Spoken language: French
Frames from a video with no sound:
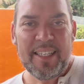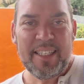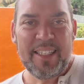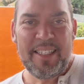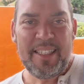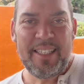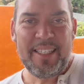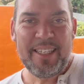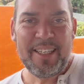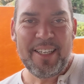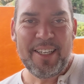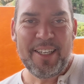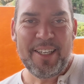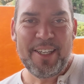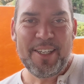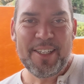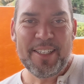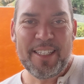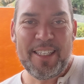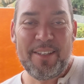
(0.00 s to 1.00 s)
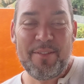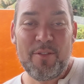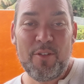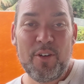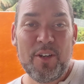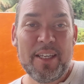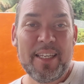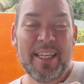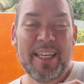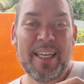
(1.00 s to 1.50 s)
qui, euh, qui
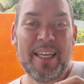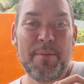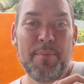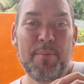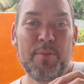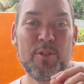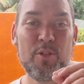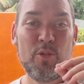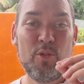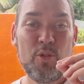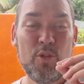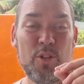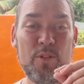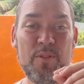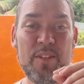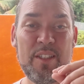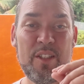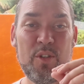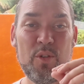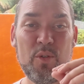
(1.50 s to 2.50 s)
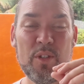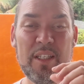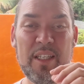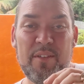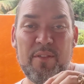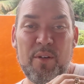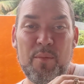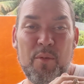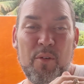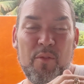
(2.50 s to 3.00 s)
vont écrire sous une vidéo,
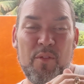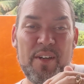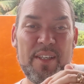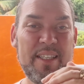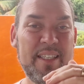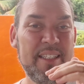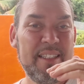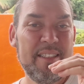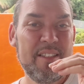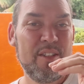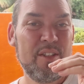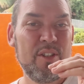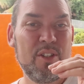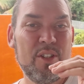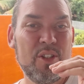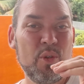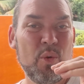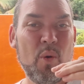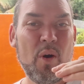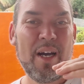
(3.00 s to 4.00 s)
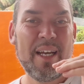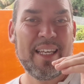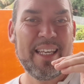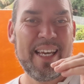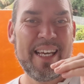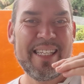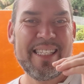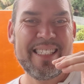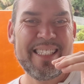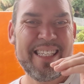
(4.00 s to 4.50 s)
qui vont m'envoyer 3,
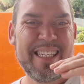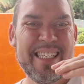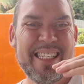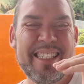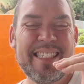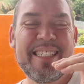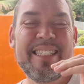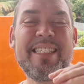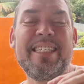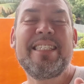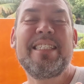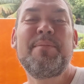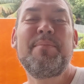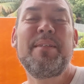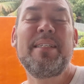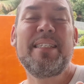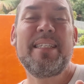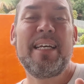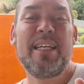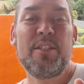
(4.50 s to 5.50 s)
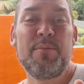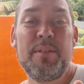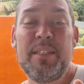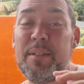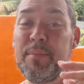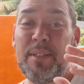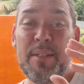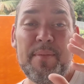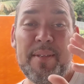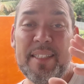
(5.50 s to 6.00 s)
4, 5, 6 messages, mais
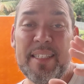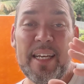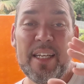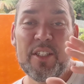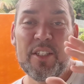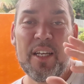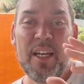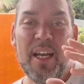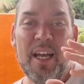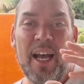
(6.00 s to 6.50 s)
des petits messages.